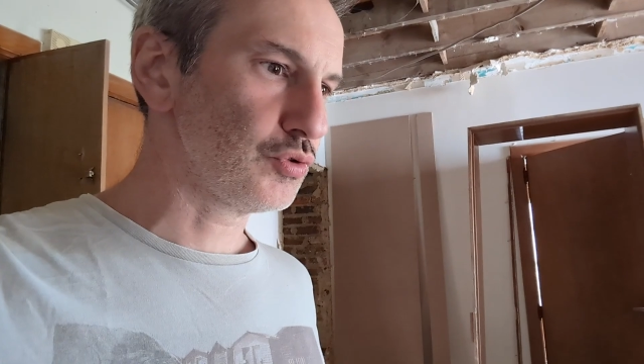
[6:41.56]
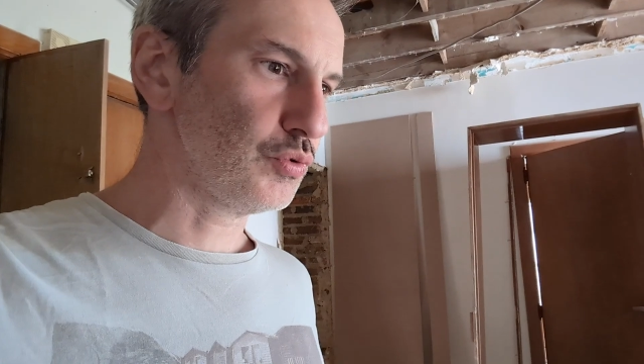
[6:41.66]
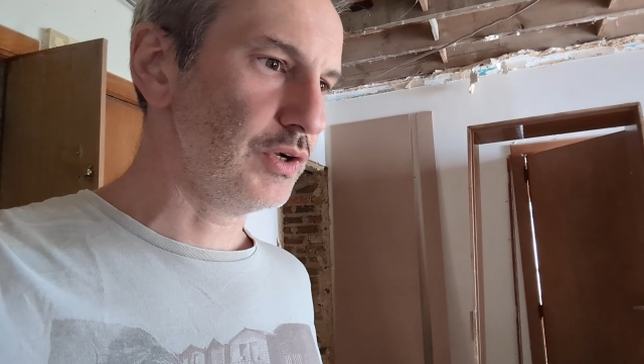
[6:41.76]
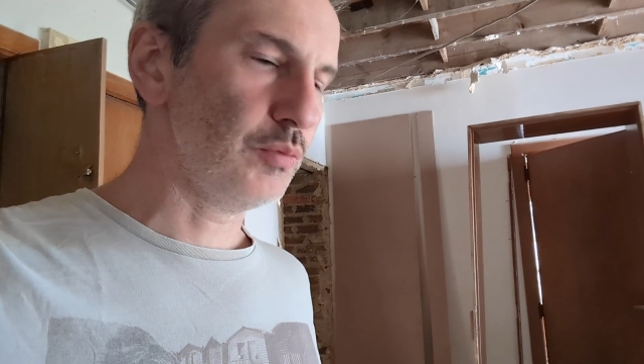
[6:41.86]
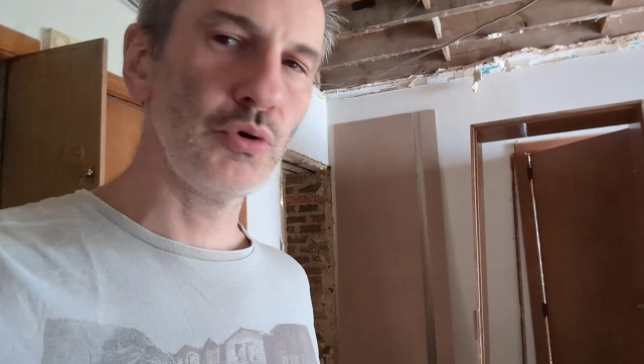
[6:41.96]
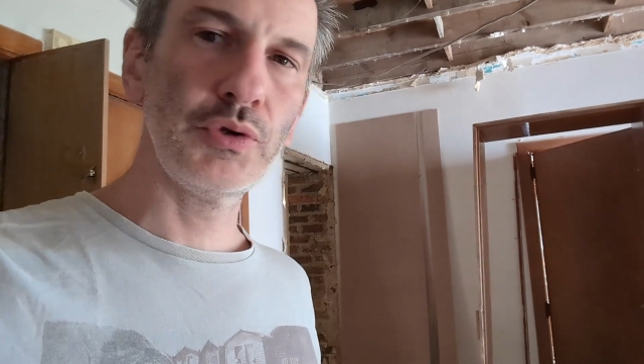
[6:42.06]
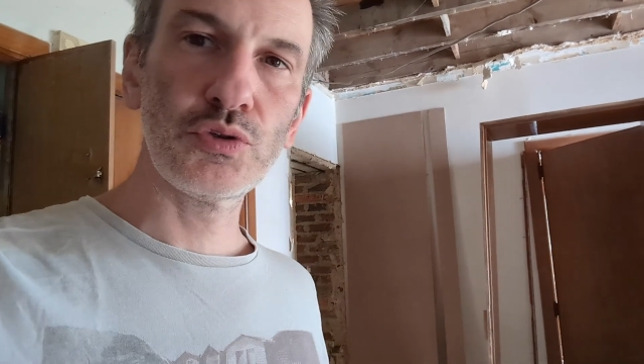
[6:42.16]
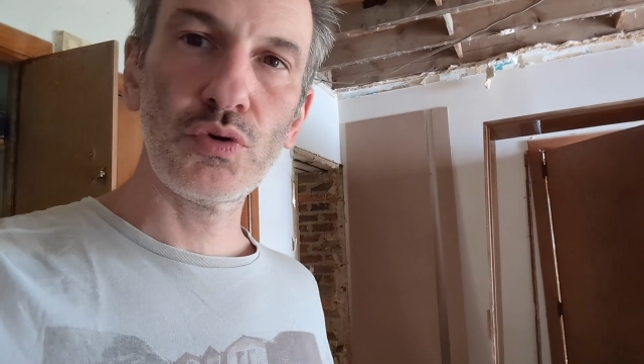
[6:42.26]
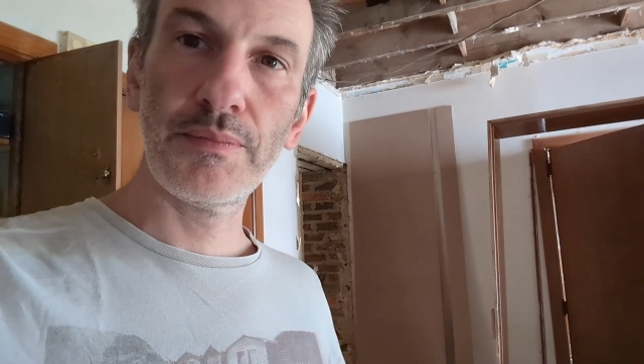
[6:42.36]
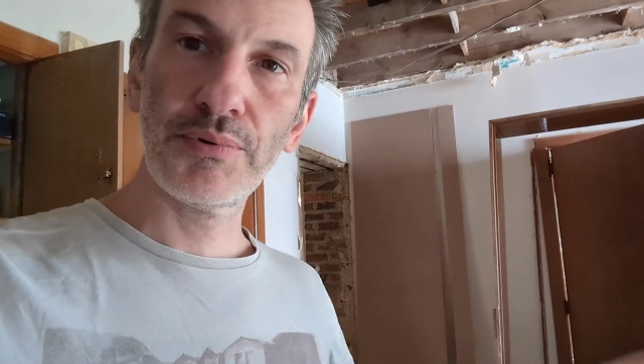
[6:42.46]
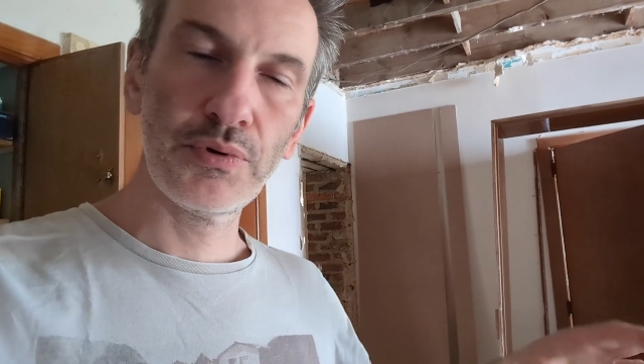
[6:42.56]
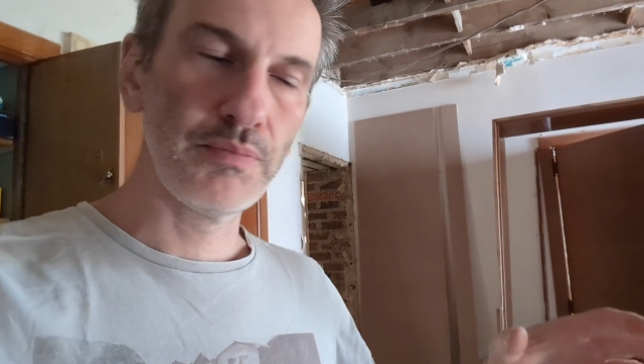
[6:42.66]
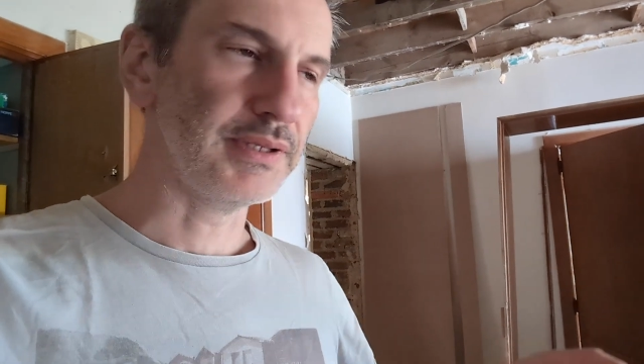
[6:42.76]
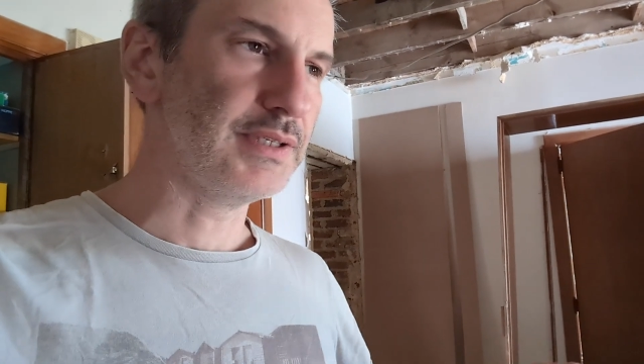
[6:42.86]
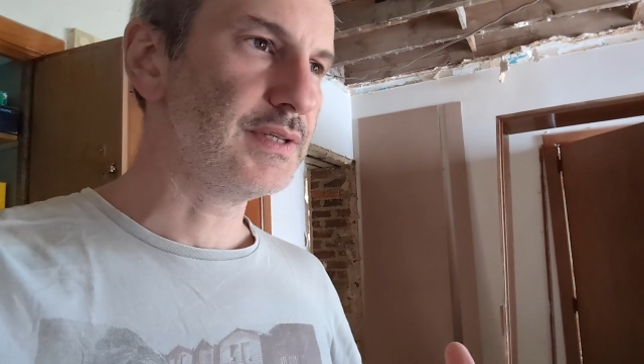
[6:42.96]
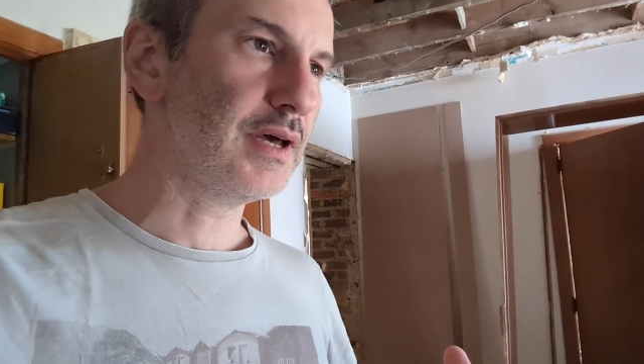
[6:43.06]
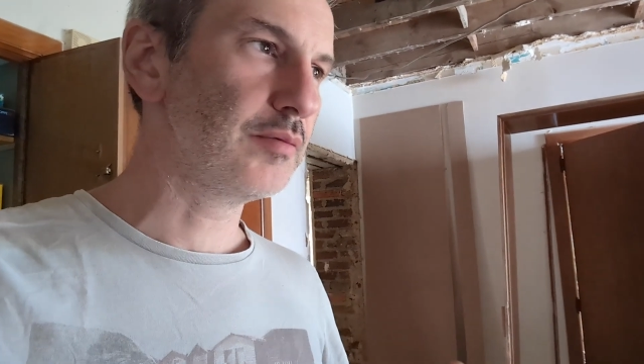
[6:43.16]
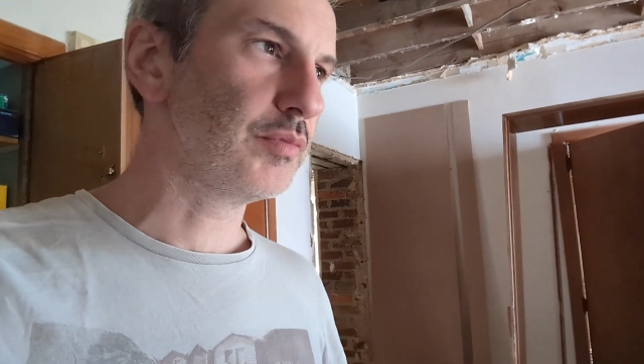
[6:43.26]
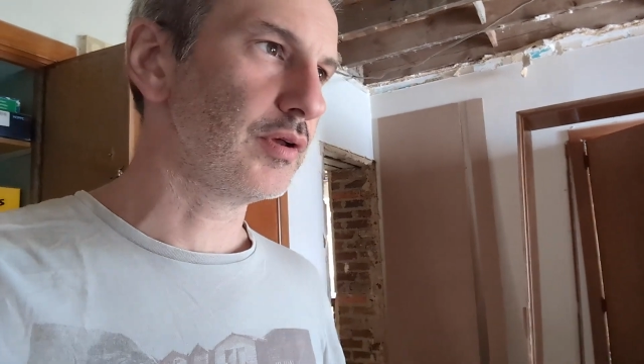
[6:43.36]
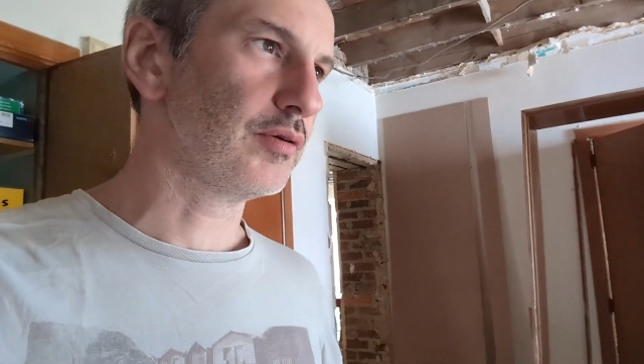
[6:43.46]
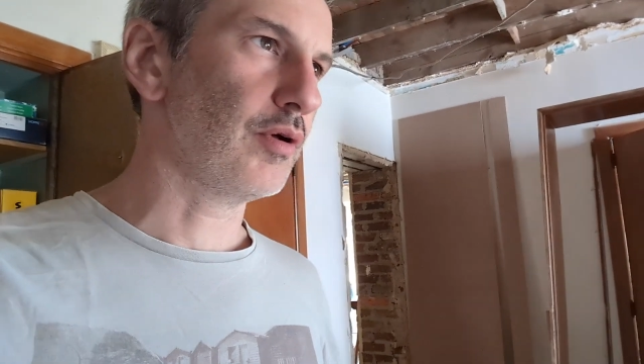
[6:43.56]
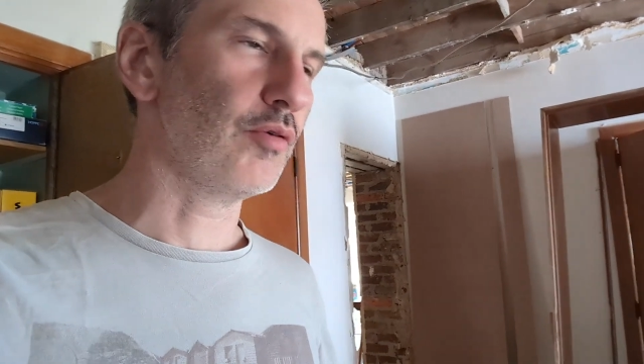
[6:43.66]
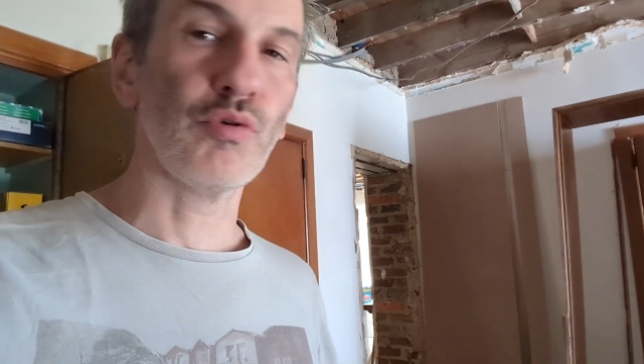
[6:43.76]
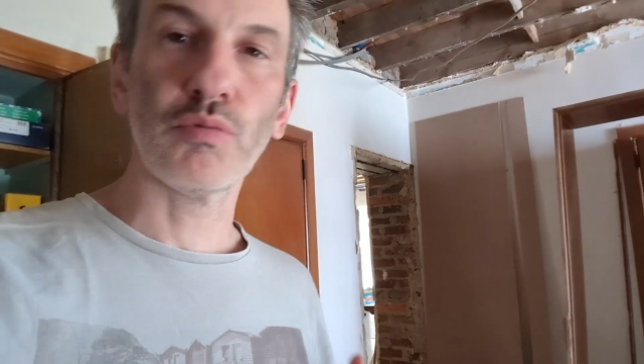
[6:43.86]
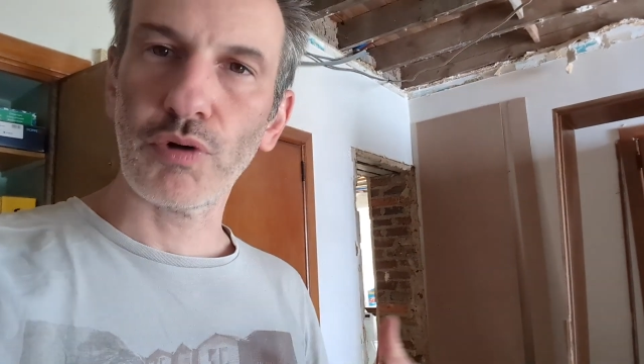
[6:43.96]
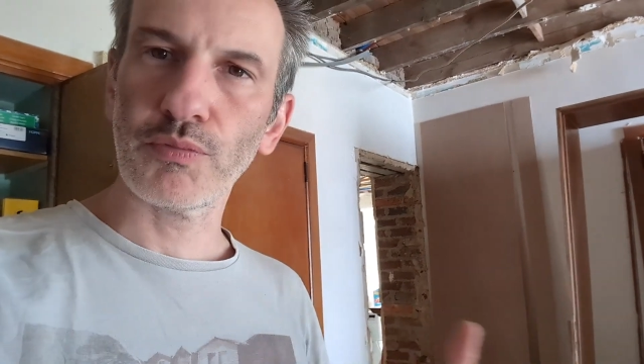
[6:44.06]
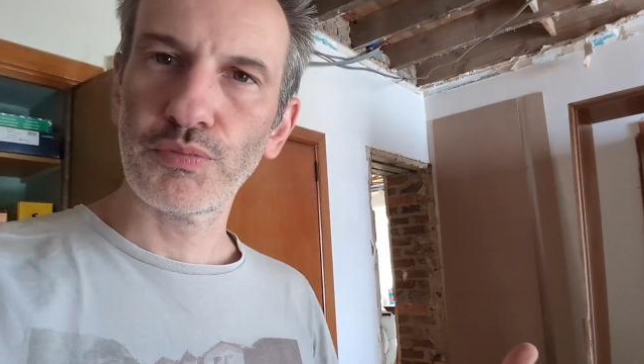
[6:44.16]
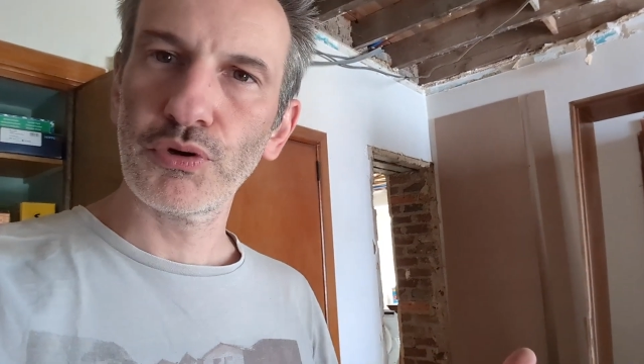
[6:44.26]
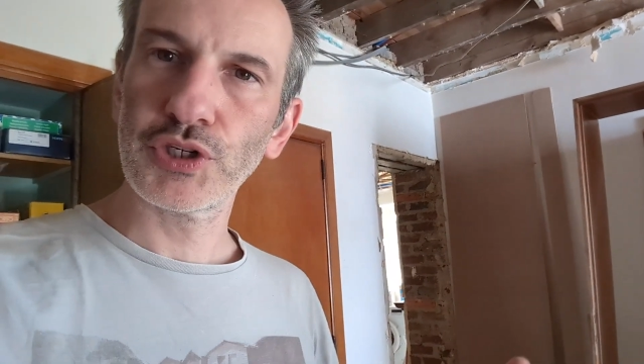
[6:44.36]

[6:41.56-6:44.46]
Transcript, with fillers: sont des lampes d'orientation un peu, pas design, mais un peu plus